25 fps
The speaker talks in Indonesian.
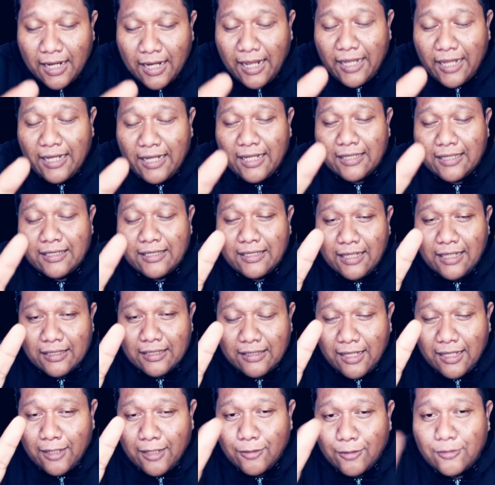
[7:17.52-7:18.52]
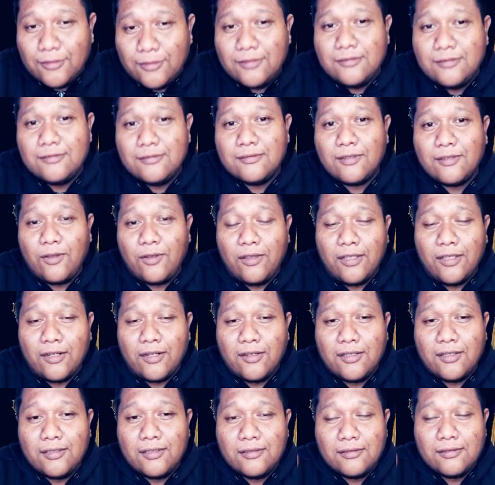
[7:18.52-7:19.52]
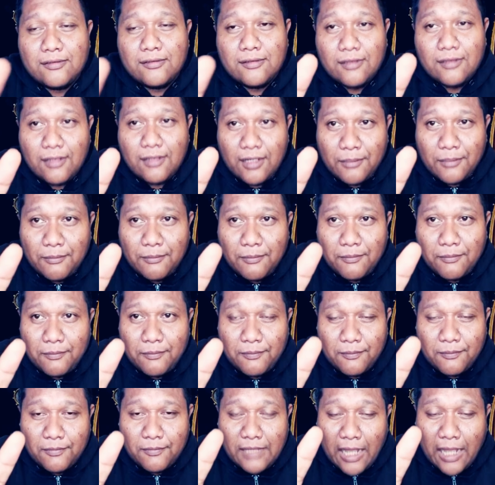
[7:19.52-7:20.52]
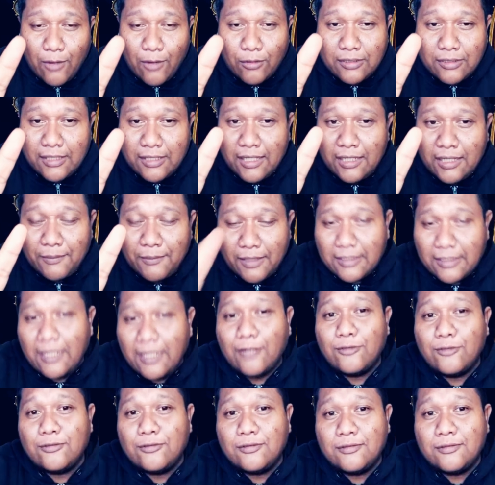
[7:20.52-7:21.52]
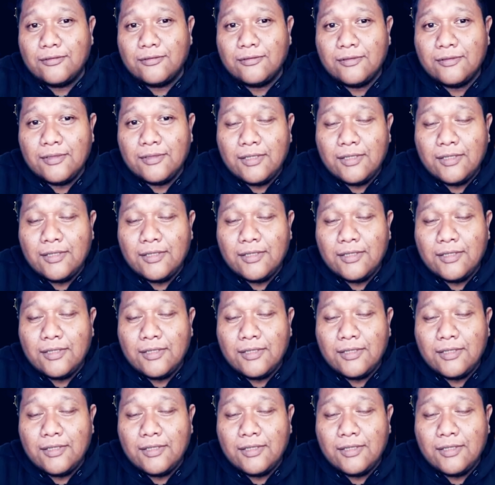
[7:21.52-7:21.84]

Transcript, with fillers: Dalailnya tiga tahun, Khairat lim, Daudnya lima tahun.